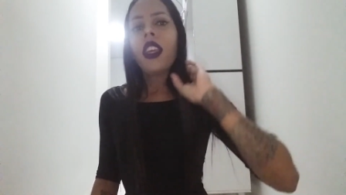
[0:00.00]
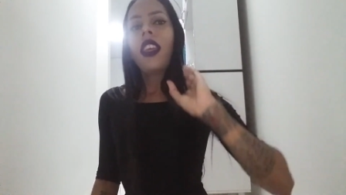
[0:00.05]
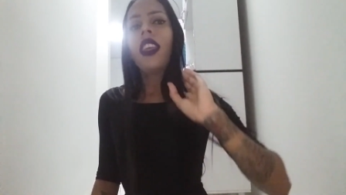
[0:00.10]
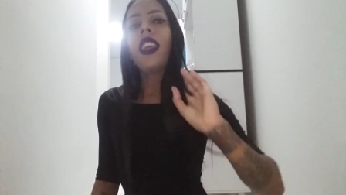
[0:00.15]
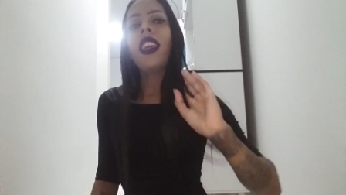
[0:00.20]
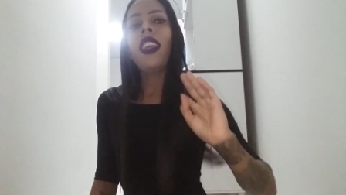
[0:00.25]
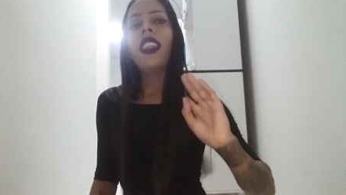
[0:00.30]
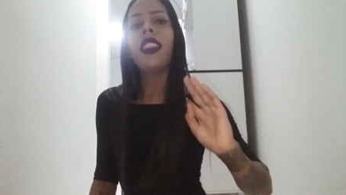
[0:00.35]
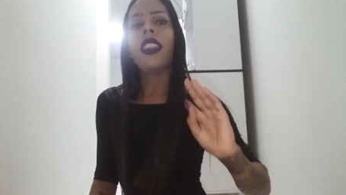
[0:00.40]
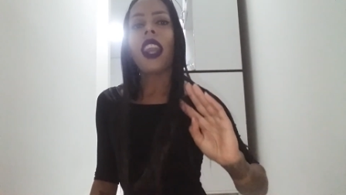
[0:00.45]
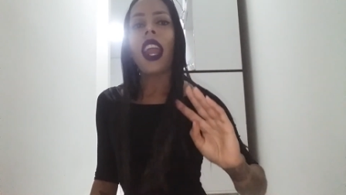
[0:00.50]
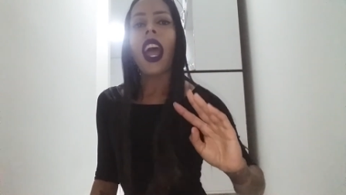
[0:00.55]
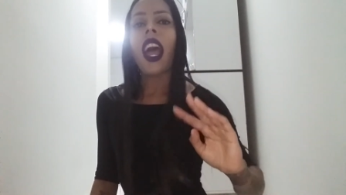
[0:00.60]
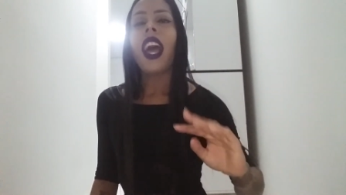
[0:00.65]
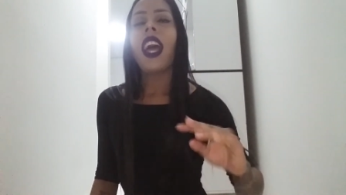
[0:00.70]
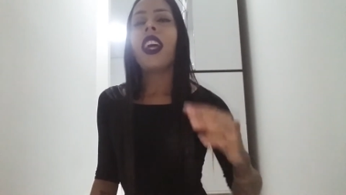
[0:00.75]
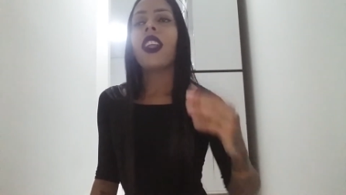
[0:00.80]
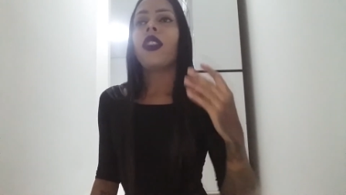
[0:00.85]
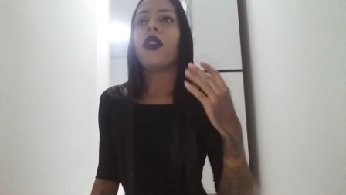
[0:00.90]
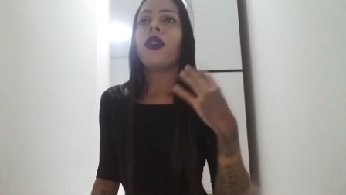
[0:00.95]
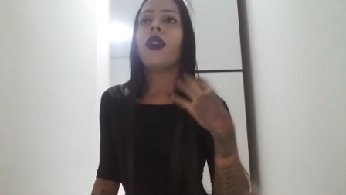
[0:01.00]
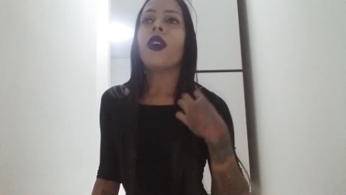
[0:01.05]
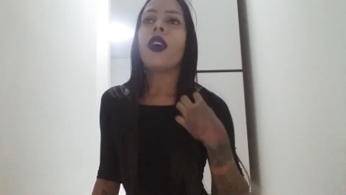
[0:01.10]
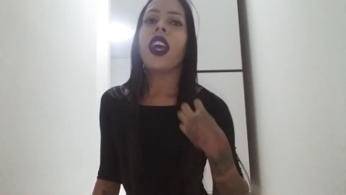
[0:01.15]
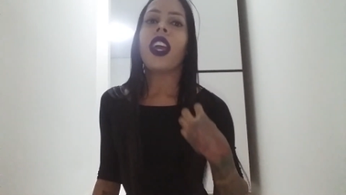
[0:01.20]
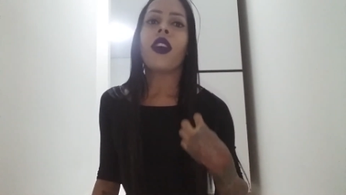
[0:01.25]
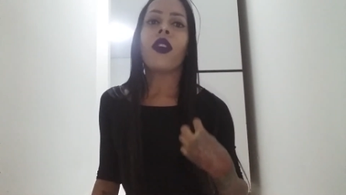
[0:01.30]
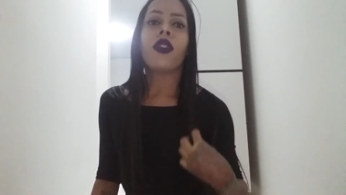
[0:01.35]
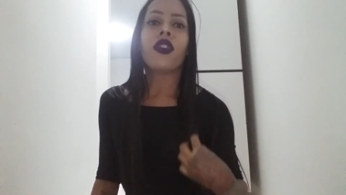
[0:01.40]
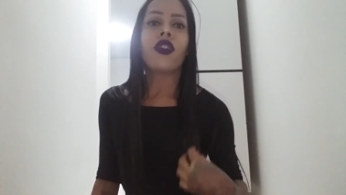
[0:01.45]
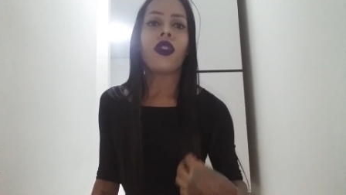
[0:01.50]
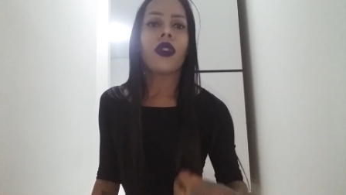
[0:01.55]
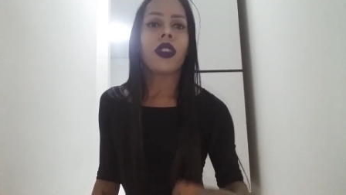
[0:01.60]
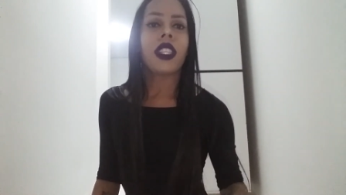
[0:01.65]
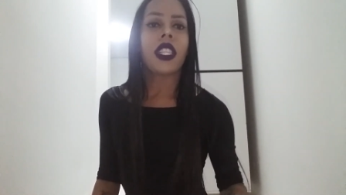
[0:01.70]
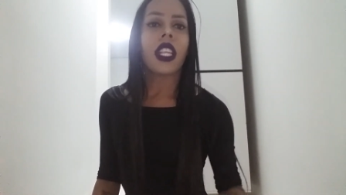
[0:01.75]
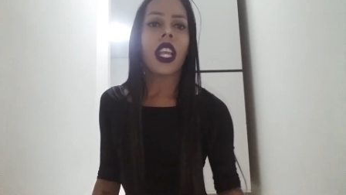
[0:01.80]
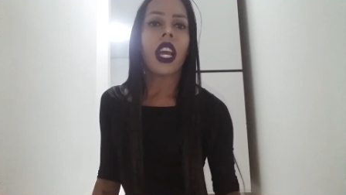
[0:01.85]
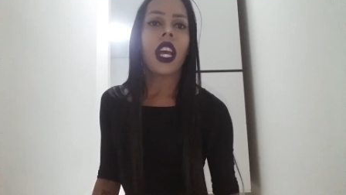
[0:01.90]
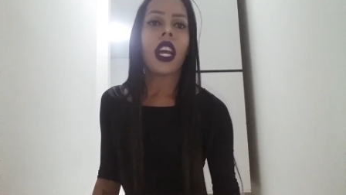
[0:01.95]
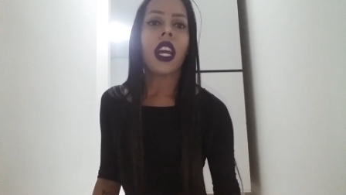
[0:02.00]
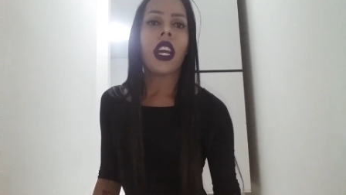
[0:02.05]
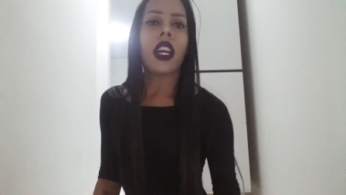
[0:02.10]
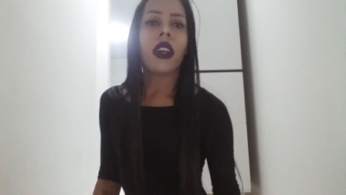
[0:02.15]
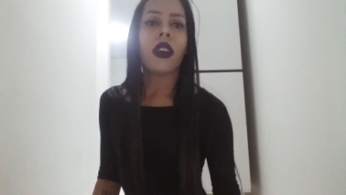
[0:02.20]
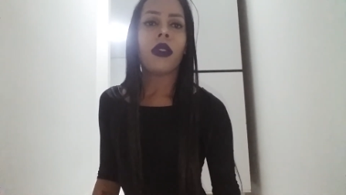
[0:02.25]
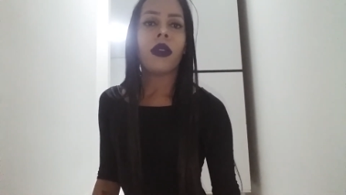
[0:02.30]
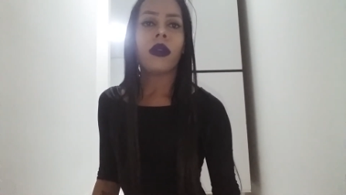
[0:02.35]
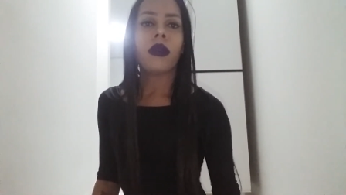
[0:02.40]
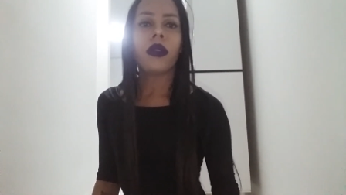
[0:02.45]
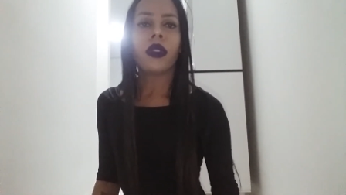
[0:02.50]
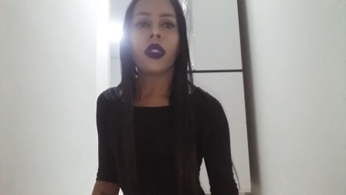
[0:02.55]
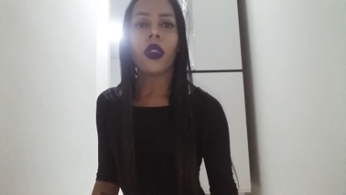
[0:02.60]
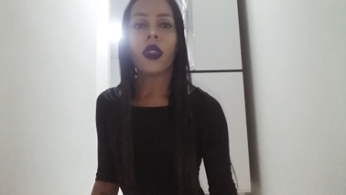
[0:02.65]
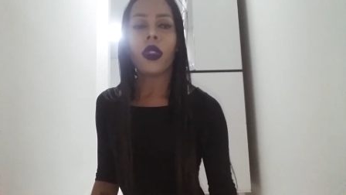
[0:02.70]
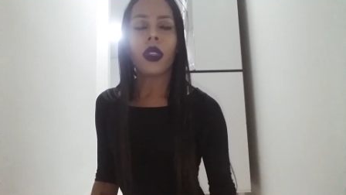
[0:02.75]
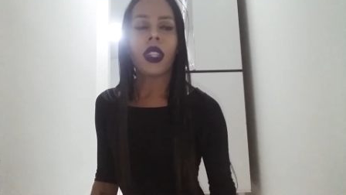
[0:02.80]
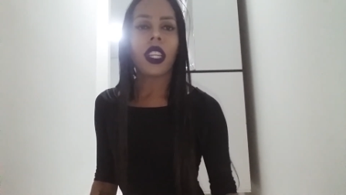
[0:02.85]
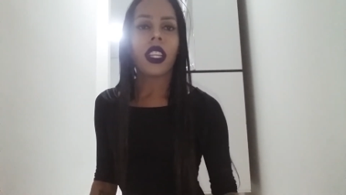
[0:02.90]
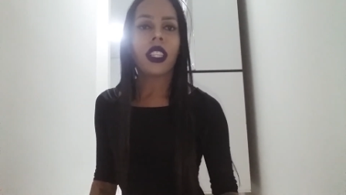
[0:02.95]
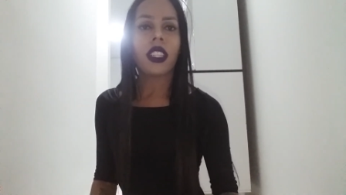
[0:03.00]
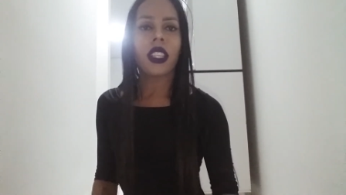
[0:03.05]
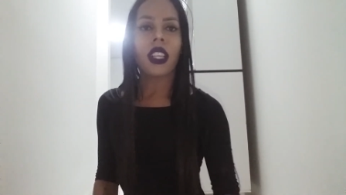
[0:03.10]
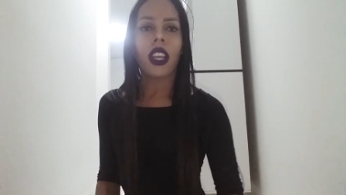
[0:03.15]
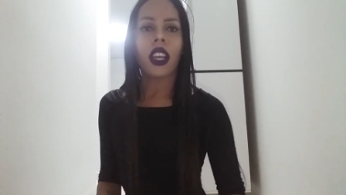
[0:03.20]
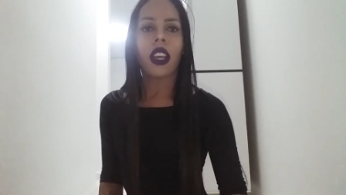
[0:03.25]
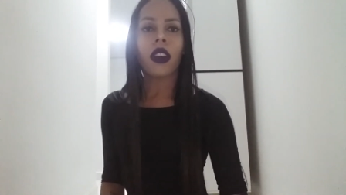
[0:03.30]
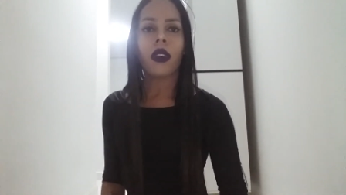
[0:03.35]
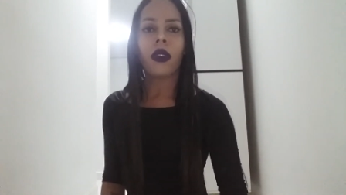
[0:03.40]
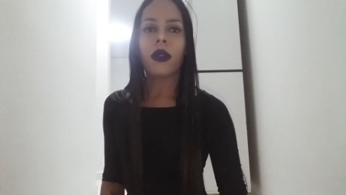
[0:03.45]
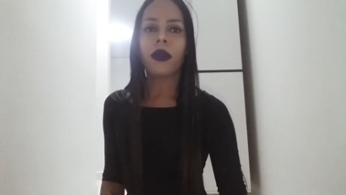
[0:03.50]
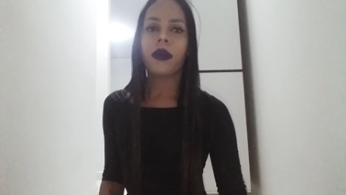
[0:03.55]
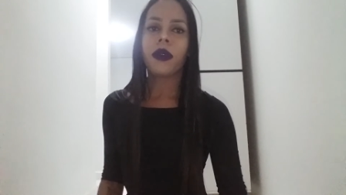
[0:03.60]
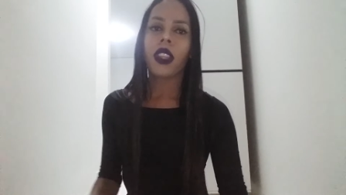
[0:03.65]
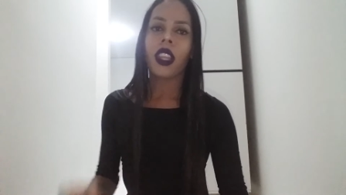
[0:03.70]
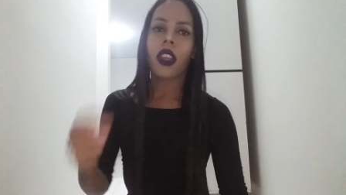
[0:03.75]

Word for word: Hidrato, dou reconstrução, dou nutrição.